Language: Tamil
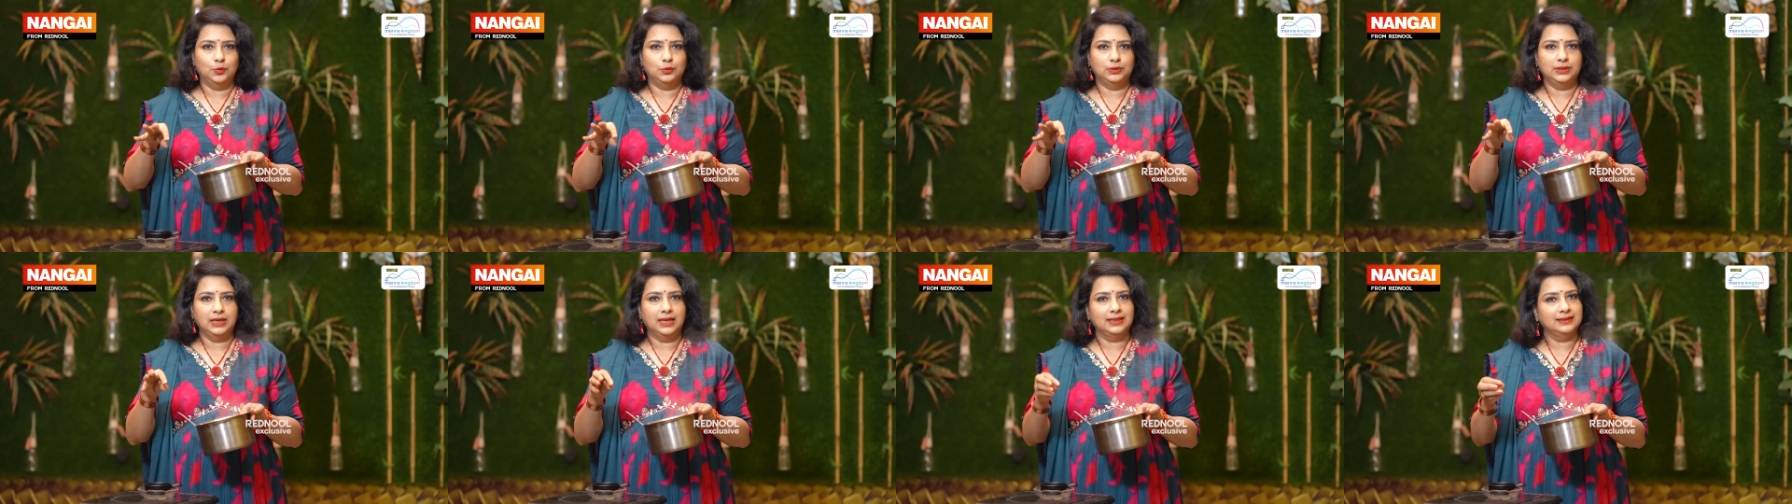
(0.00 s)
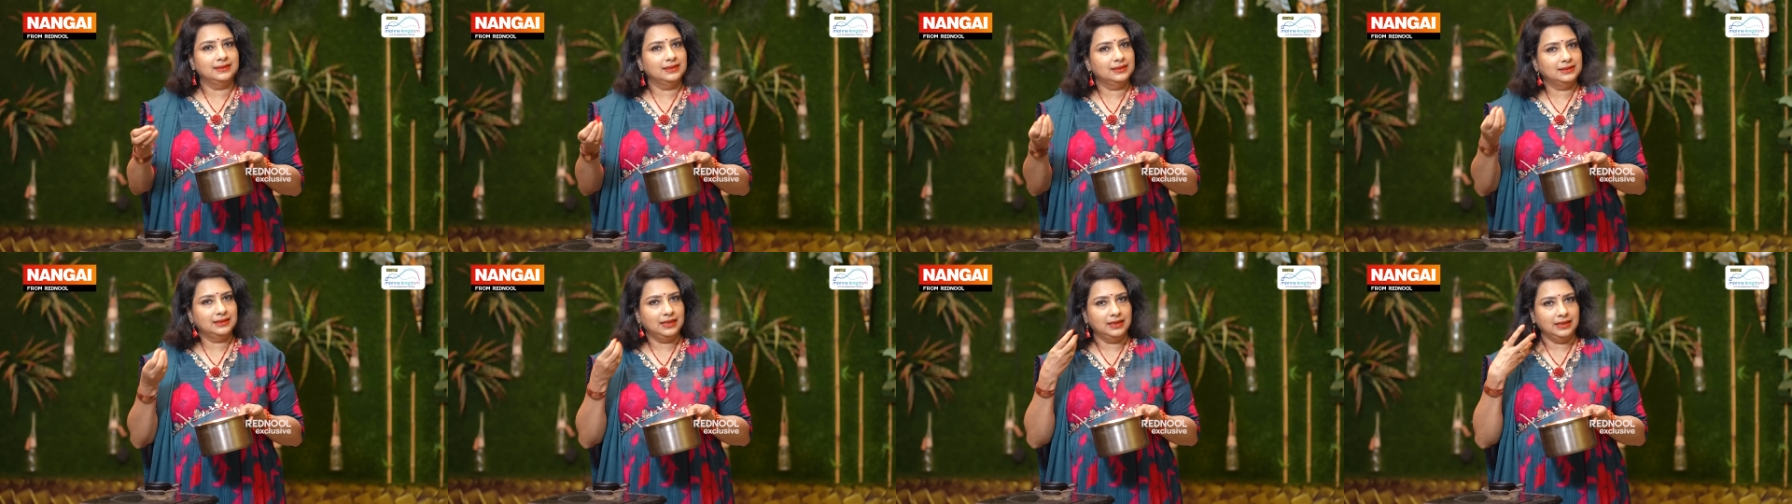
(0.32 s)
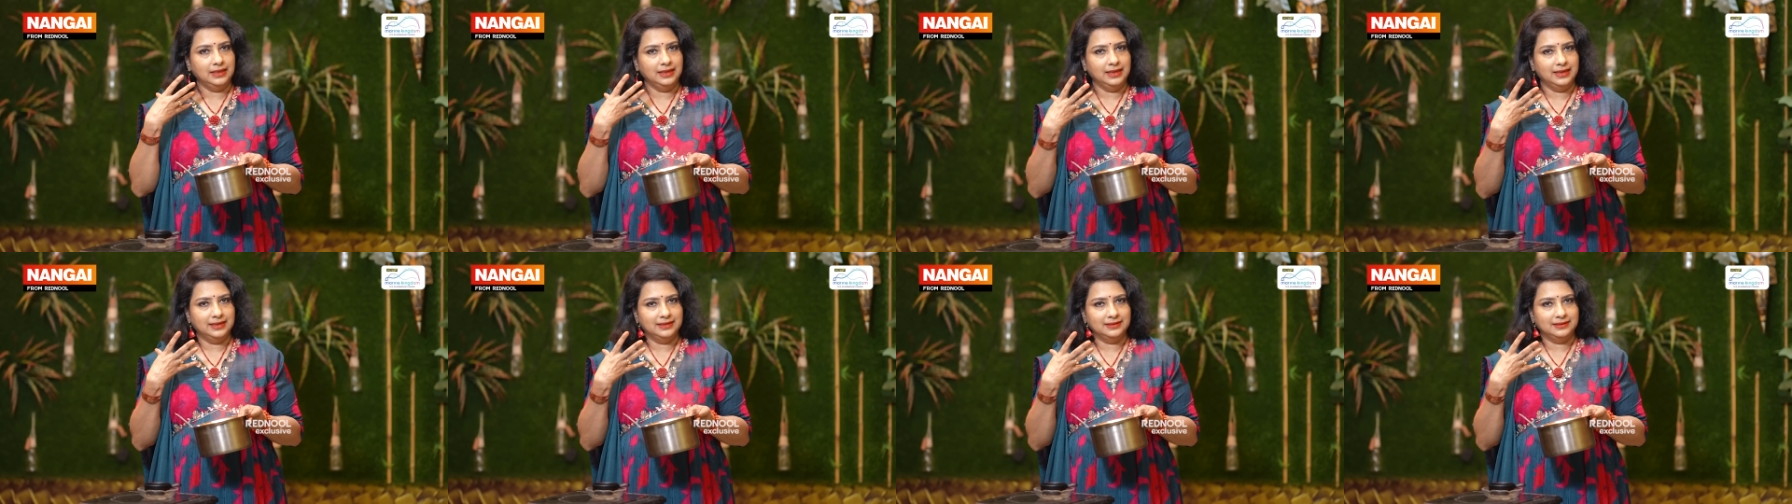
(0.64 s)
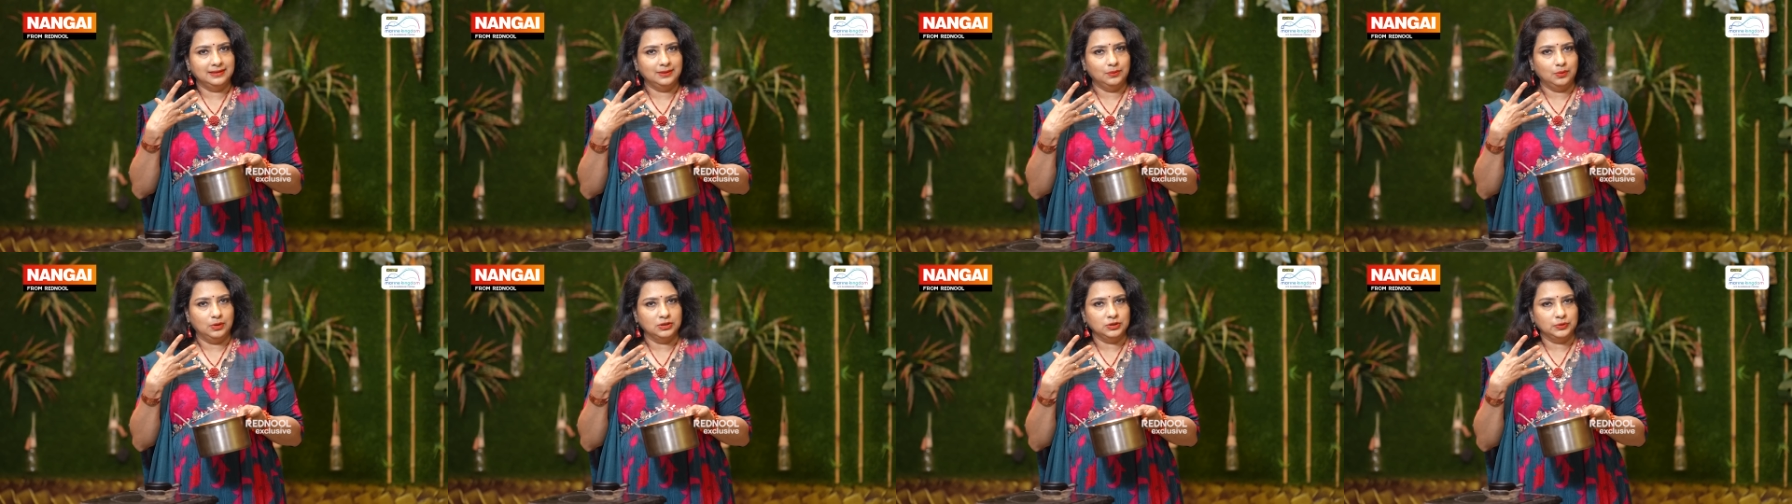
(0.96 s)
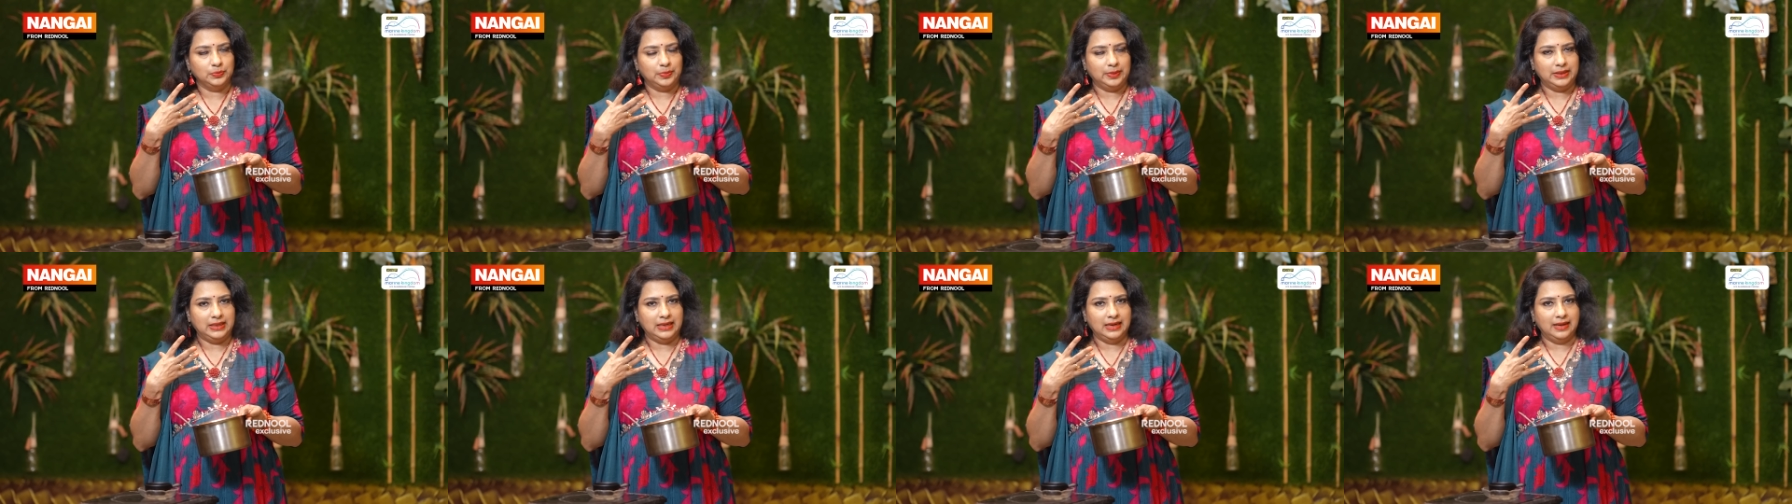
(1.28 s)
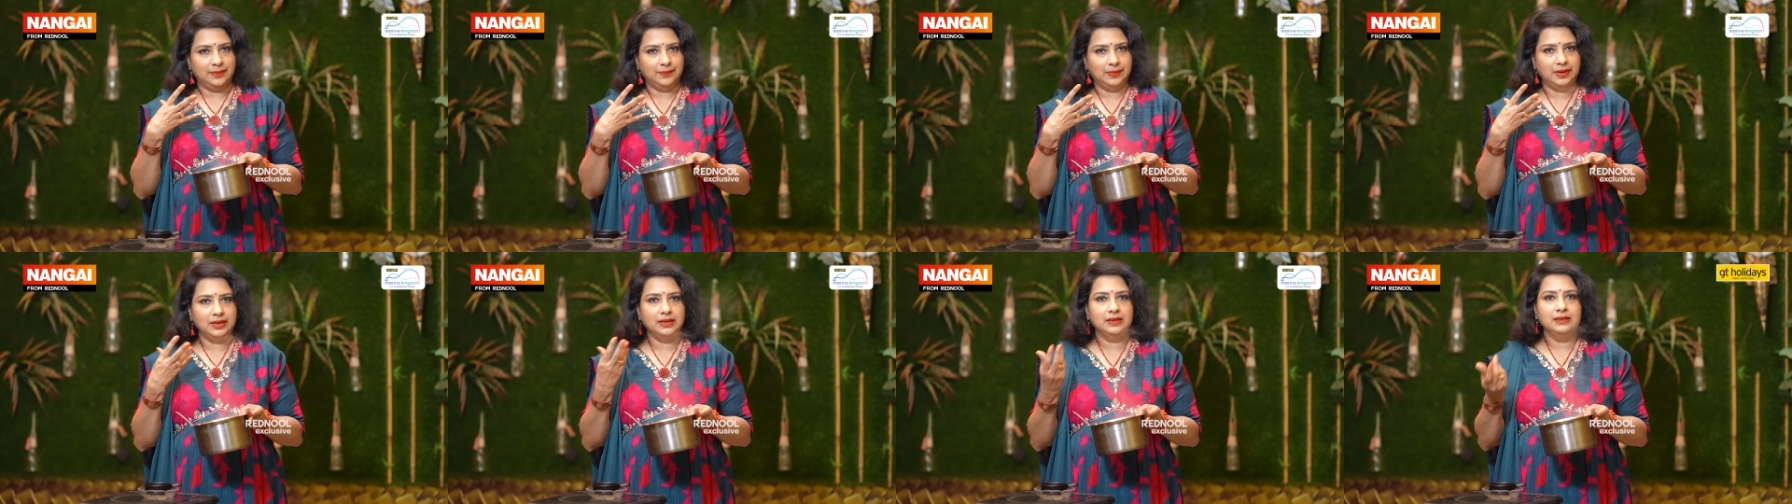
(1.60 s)
போட்டு அந்த தண்ணியை எடுத்து வாஷ்
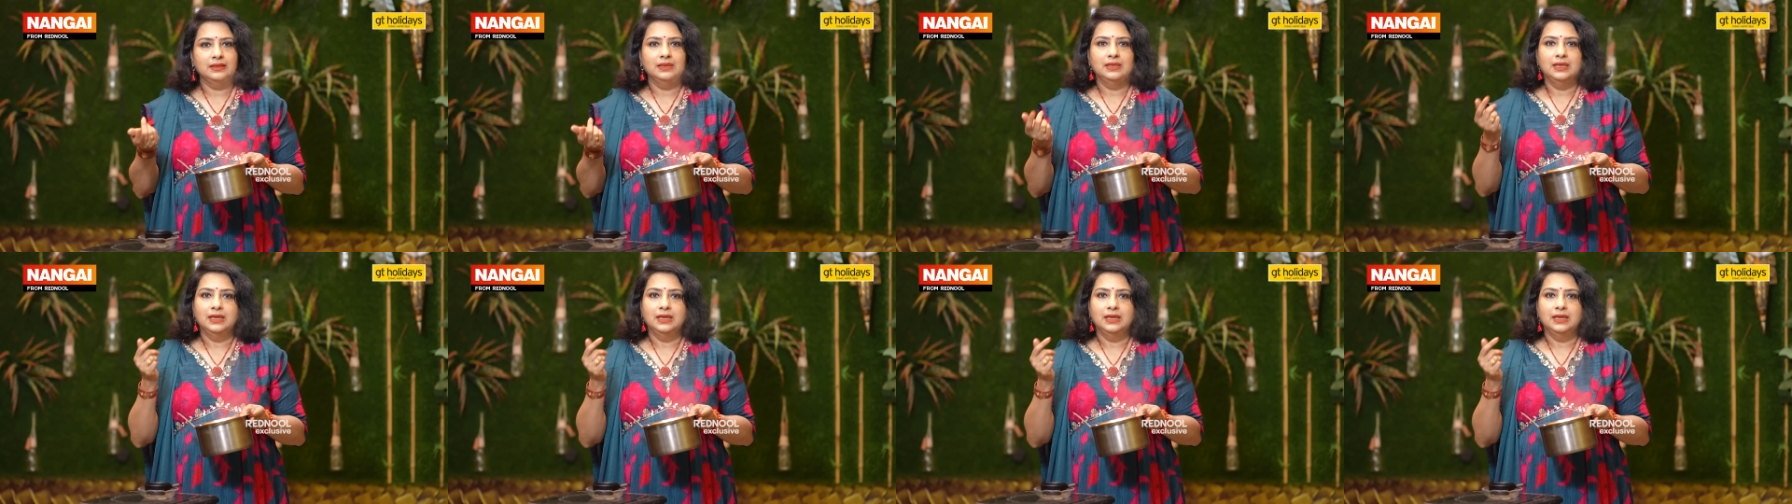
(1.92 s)
பண்ணலாமா